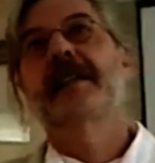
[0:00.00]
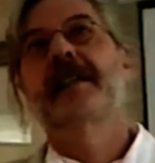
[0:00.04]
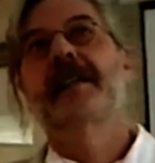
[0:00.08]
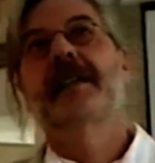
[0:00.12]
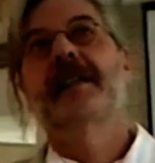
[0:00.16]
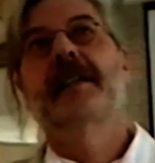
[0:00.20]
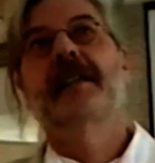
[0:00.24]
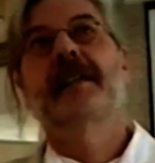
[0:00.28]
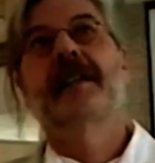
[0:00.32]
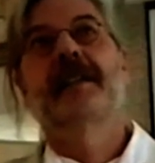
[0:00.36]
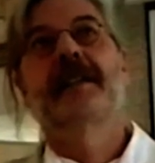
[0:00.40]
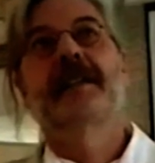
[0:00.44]

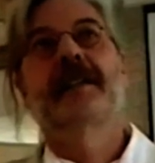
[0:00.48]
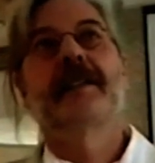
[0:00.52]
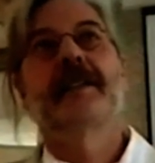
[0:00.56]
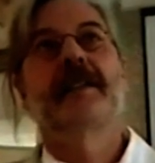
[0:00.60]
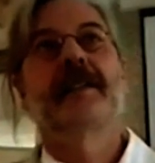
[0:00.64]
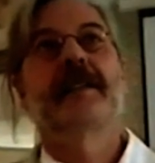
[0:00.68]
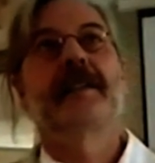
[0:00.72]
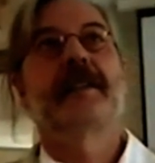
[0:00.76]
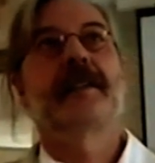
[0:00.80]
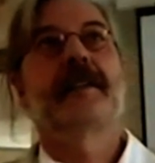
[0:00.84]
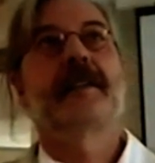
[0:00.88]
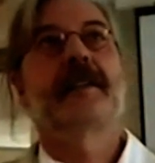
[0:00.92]
äh,
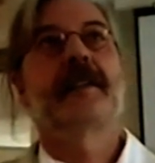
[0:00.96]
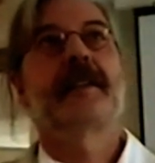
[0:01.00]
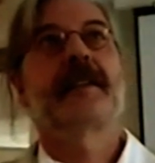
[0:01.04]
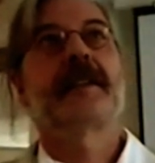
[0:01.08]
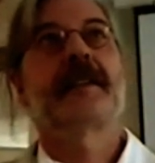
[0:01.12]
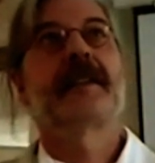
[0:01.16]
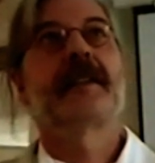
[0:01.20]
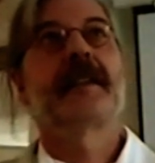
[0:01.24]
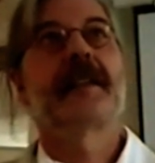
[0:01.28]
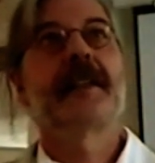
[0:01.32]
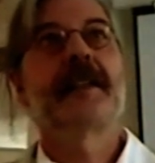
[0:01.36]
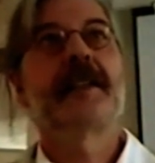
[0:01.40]

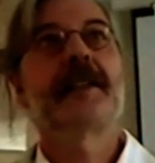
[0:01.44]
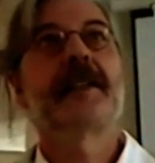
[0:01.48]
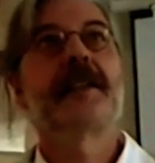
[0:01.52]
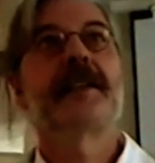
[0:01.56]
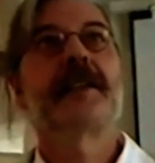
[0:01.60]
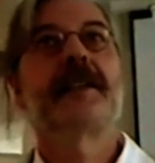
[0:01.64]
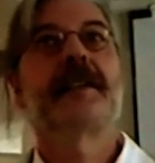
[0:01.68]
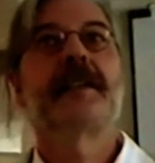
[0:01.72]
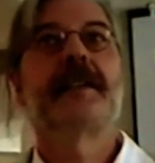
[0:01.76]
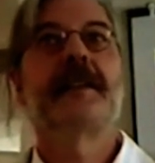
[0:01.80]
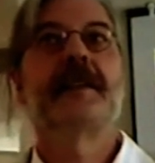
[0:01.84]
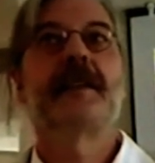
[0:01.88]
das
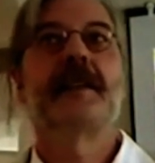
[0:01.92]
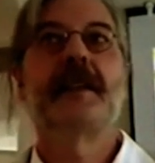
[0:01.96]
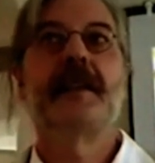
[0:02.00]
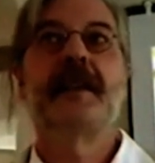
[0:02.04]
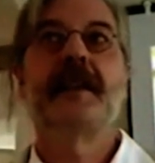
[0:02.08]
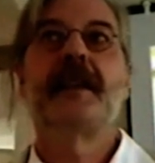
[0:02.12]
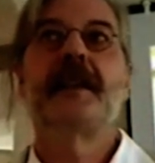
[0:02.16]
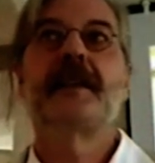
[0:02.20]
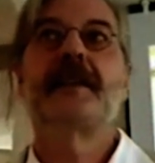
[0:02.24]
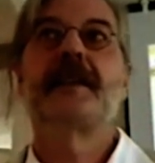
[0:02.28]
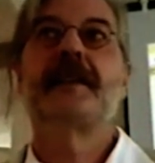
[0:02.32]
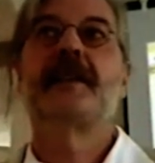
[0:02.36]
Gericht, die
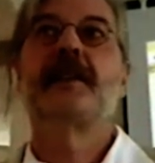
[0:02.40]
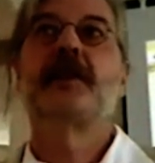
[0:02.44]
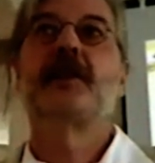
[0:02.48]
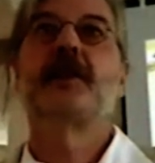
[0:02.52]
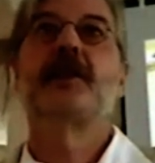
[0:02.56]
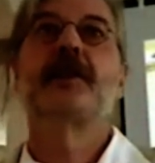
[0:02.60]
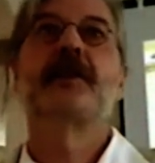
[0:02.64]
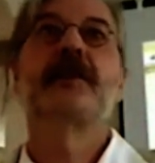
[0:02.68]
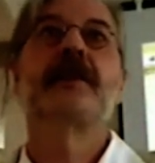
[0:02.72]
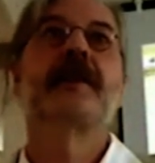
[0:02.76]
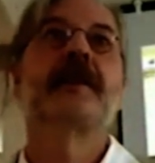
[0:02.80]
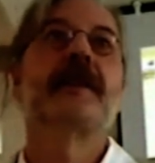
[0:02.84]

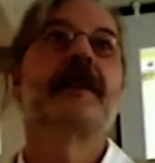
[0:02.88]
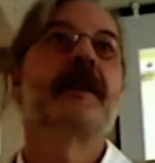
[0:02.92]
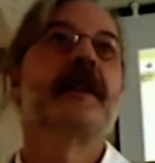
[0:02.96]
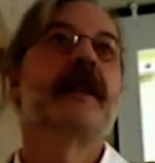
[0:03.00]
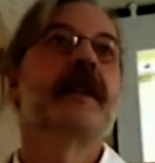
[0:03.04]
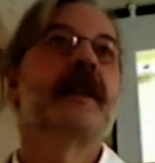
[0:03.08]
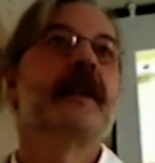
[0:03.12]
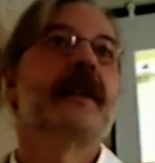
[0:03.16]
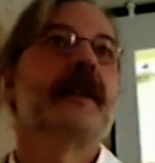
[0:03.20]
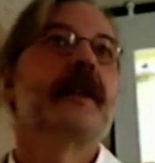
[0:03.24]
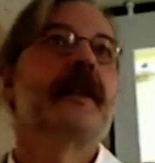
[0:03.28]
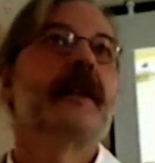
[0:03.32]
Delegation
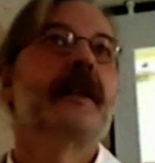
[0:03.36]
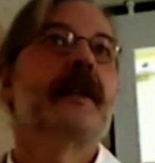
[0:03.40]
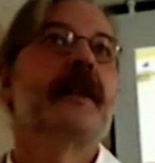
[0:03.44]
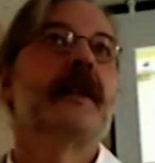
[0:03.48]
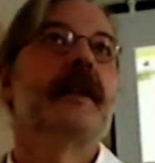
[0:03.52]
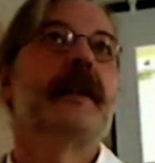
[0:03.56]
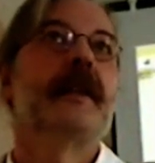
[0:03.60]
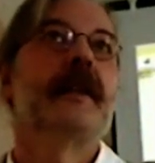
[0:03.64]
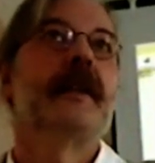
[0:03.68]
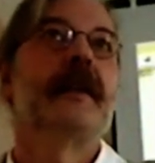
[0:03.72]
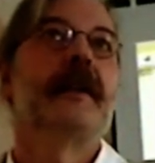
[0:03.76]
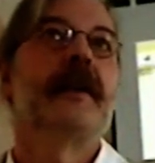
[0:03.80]

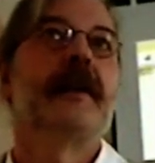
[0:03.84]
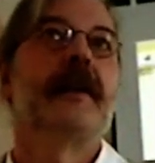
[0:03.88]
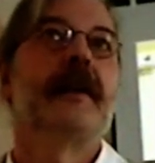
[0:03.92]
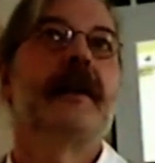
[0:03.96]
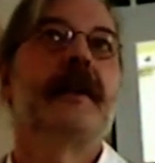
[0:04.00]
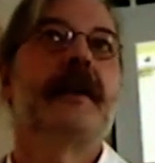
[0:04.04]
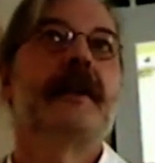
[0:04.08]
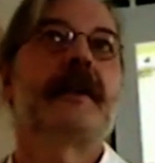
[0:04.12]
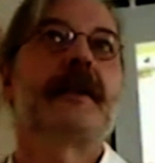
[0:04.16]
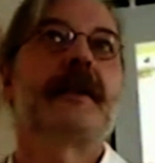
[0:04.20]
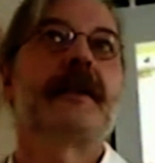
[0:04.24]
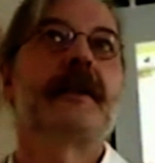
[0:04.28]
äh,
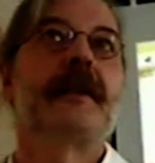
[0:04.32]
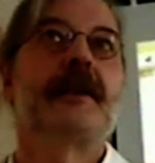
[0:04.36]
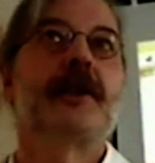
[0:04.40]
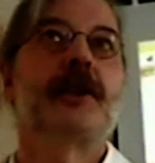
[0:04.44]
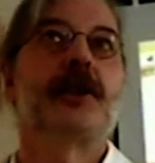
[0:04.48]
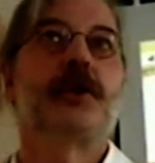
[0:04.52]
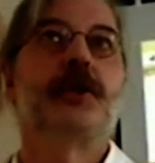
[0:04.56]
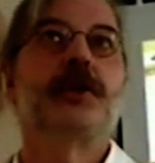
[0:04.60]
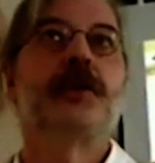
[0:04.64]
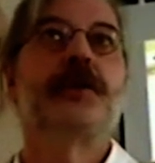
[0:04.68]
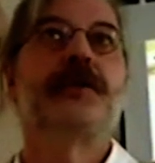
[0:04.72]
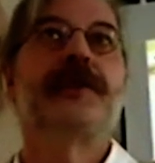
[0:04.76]
ist eine
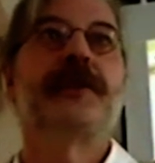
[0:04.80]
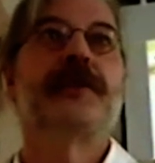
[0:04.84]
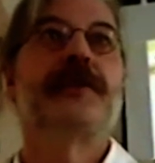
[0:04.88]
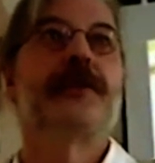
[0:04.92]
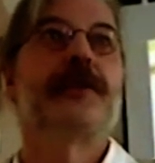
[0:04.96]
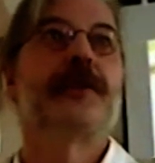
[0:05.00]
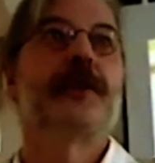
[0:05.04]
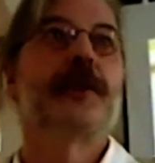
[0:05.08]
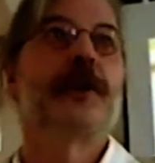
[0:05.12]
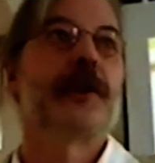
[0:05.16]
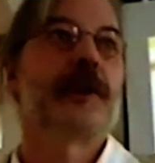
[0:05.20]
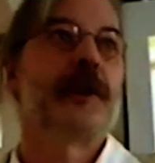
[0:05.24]
Stufe
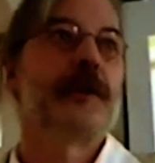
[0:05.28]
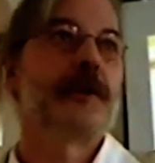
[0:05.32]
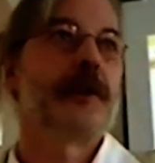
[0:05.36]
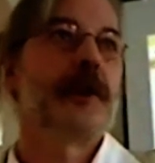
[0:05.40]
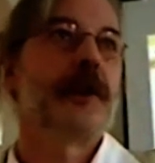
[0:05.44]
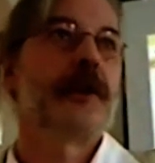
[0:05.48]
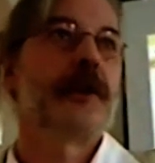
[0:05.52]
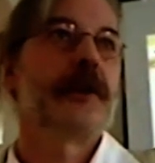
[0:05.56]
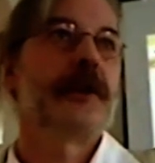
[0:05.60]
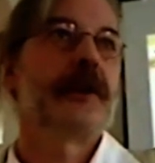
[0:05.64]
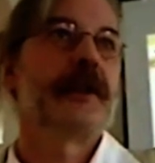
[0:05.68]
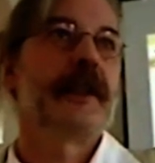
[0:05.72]
vor dem
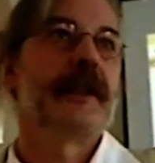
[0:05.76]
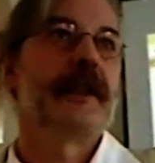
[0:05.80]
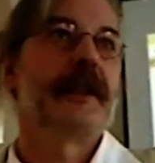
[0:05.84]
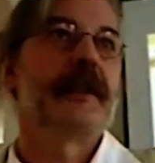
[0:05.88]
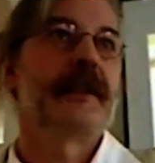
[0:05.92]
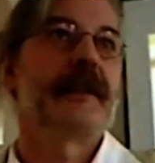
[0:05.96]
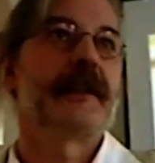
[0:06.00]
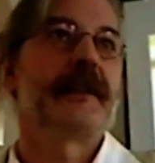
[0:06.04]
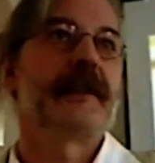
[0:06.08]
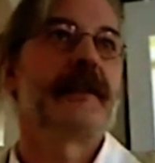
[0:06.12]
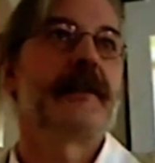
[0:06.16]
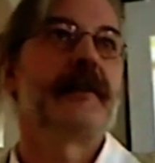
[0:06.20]

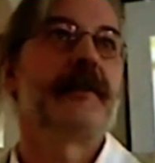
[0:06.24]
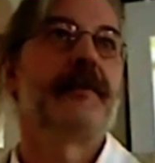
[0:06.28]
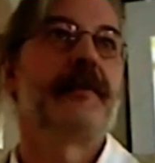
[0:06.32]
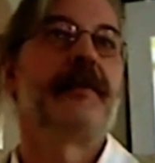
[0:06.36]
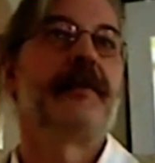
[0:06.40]
Konsens.